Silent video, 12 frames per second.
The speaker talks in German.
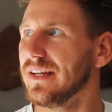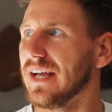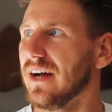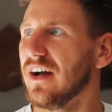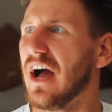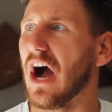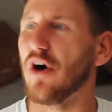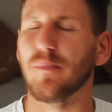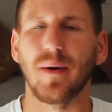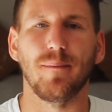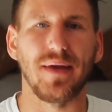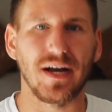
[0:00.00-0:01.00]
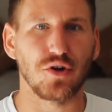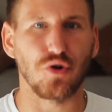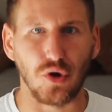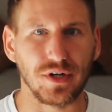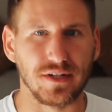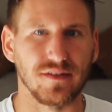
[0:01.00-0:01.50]
ja auch mal mehr
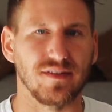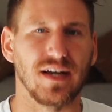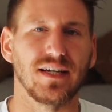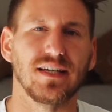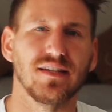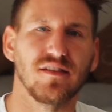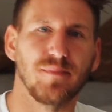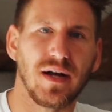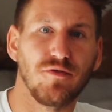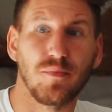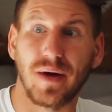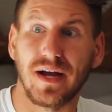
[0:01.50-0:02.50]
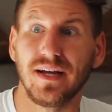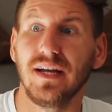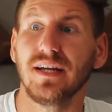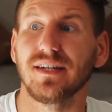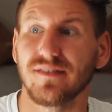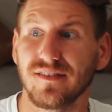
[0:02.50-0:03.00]
gönnen, sage ich jetzt mal. Wobei,
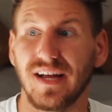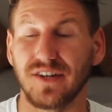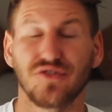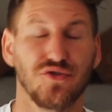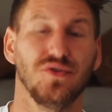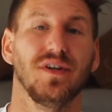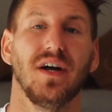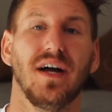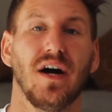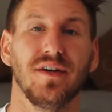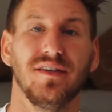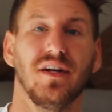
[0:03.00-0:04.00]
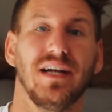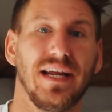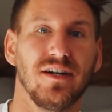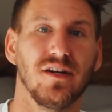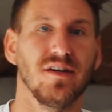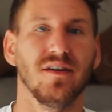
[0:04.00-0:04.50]
das ist halt das Schöne an
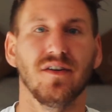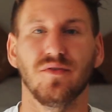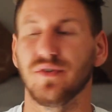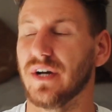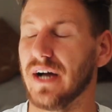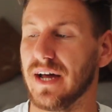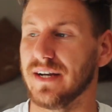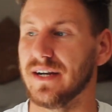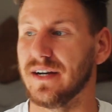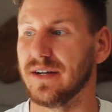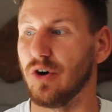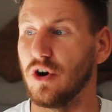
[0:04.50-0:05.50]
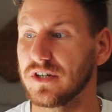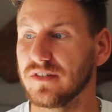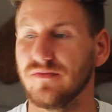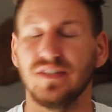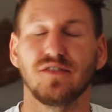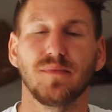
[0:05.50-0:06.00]
Ländern oder an
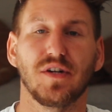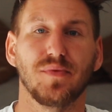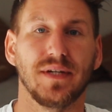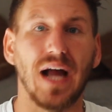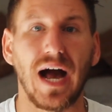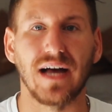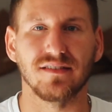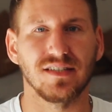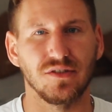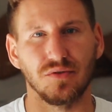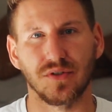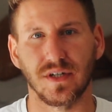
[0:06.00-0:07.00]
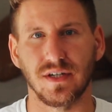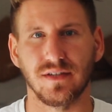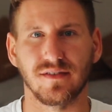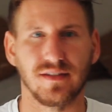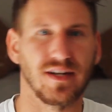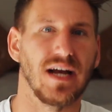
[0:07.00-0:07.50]
Orten wie zum Beispiel in Asien oder in
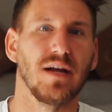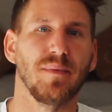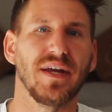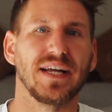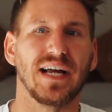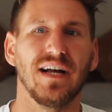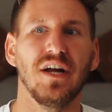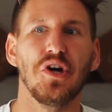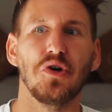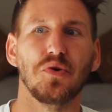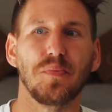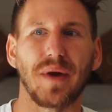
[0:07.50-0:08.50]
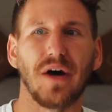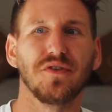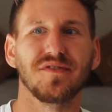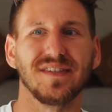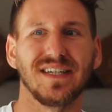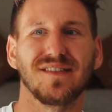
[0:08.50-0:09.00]
Zentralamerika. Du
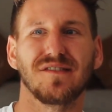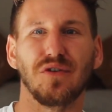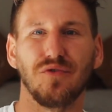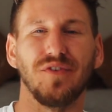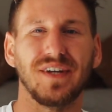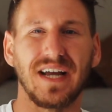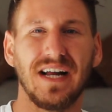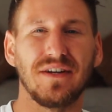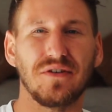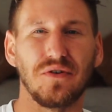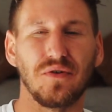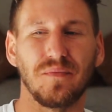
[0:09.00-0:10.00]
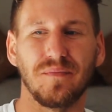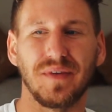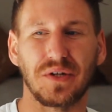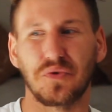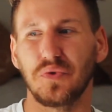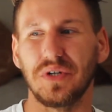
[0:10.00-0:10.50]
brauchst nicht so viel Geld, um
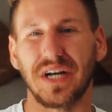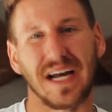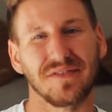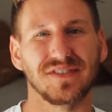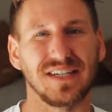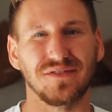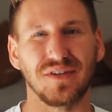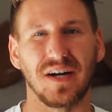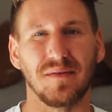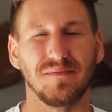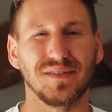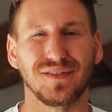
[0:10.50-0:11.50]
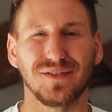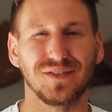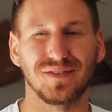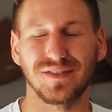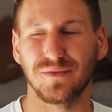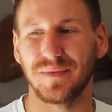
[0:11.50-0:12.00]
einen coolen Lifestyle zu haben,
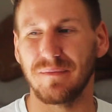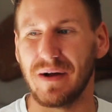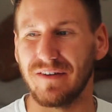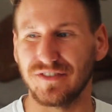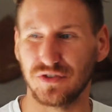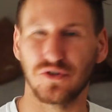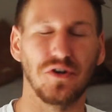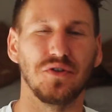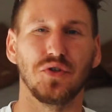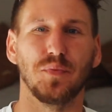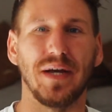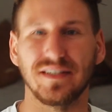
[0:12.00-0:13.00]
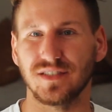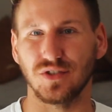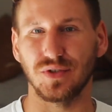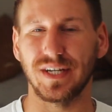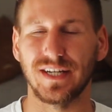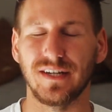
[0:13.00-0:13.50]
beziehungsweise um dir mal was zu gönnen, um essen
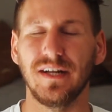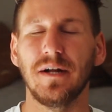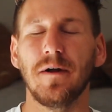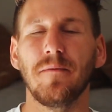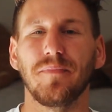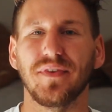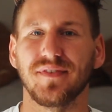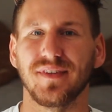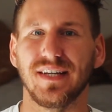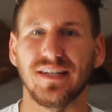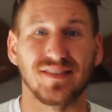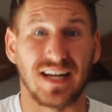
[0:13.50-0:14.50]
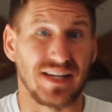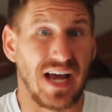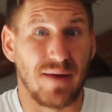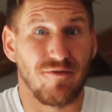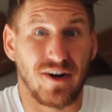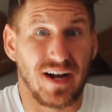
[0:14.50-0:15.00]
zu gehen. Das ist halt
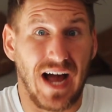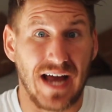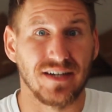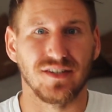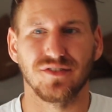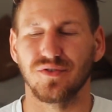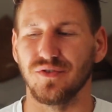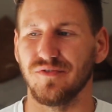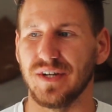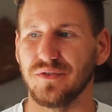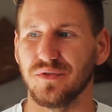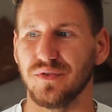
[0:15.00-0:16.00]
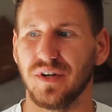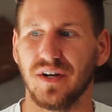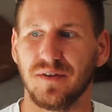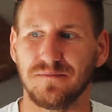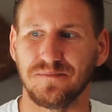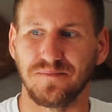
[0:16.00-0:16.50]
einfach anders. Und wenn du
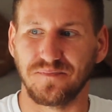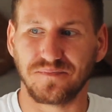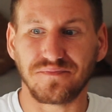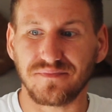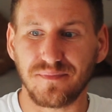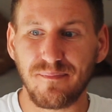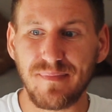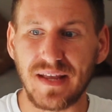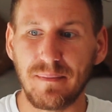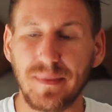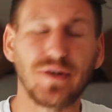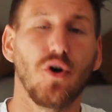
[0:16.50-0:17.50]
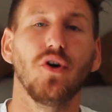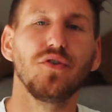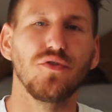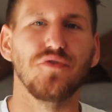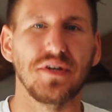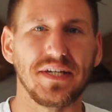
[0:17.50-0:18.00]
ähm, mit
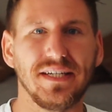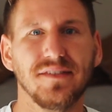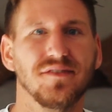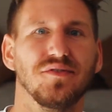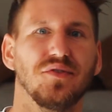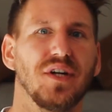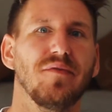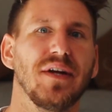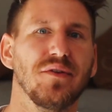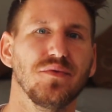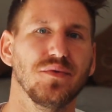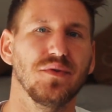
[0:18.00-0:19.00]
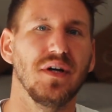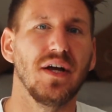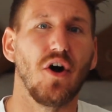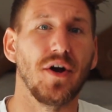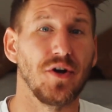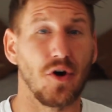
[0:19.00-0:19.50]
Euro verdienst oder wenn du
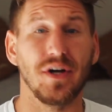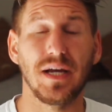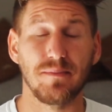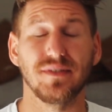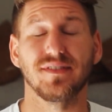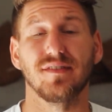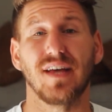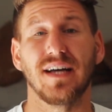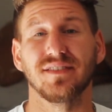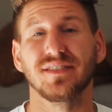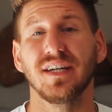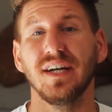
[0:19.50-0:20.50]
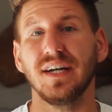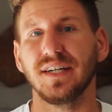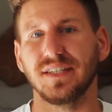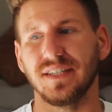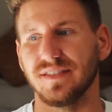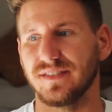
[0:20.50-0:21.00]
ein Online-Business hast,
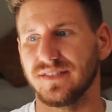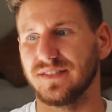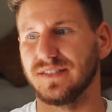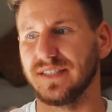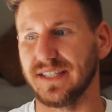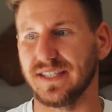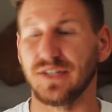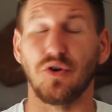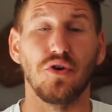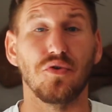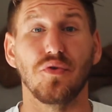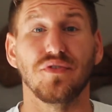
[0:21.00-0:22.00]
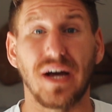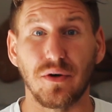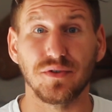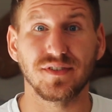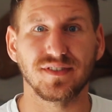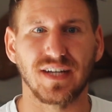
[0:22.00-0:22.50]
das dich in Euros
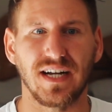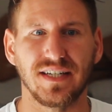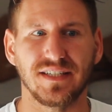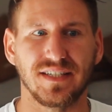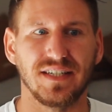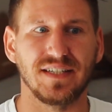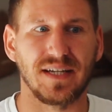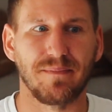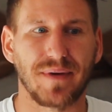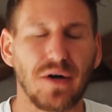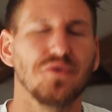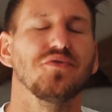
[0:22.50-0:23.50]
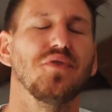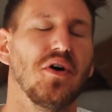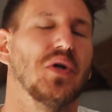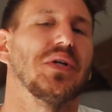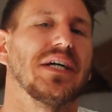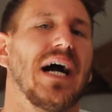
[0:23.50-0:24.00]
auszahlt, dann brauchst du
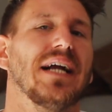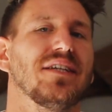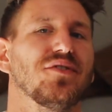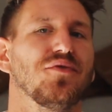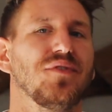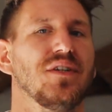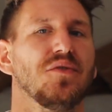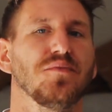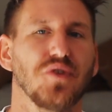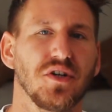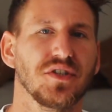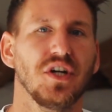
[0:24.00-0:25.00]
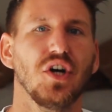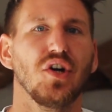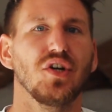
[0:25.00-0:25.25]
auch da gar nicht so viel, um dort